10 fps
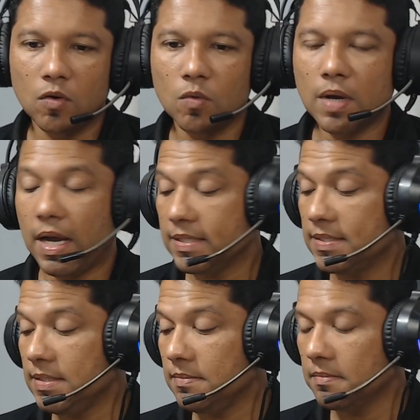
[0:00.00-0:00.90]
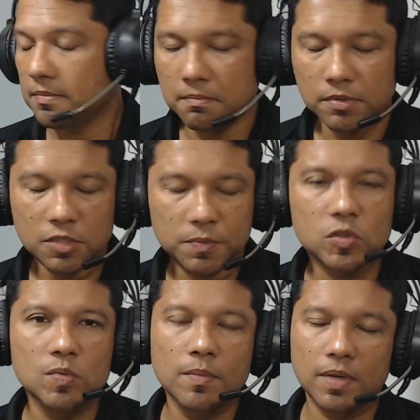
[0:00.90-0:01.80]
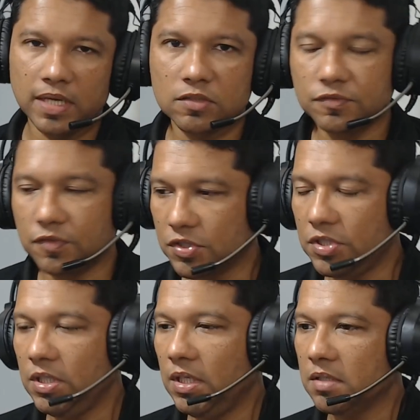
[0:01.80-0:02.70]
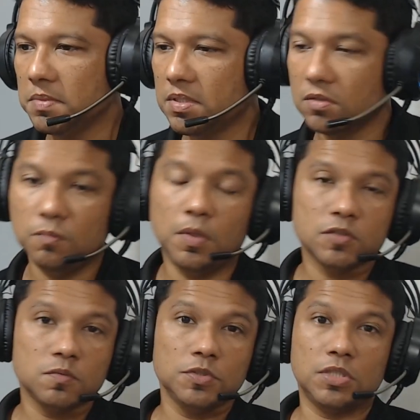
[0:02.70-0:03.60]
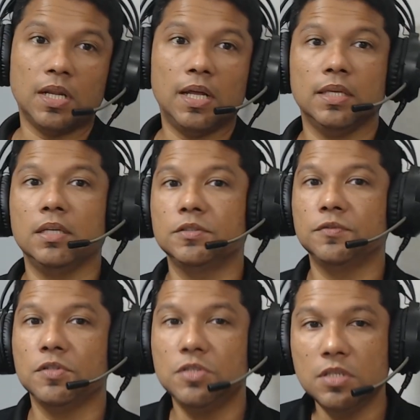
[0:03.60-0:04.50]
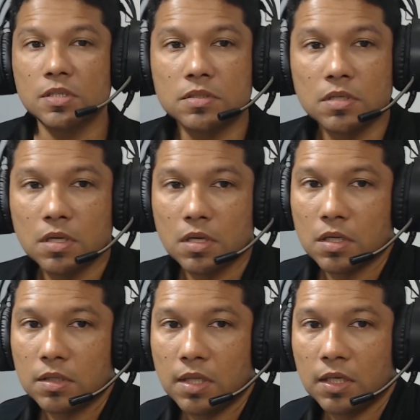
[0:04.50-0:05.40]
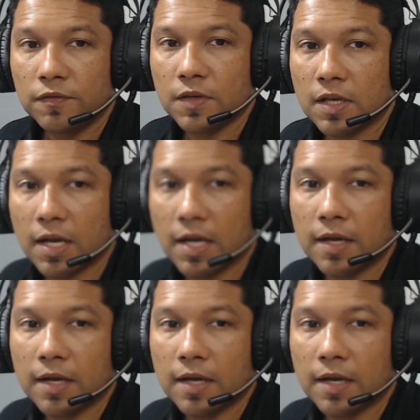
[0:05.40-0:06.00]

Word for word: Ah, sim, muitas pessoas me mandaram fotinhas, mas eu não posso mostrar, né? As fotinhas tem que ficar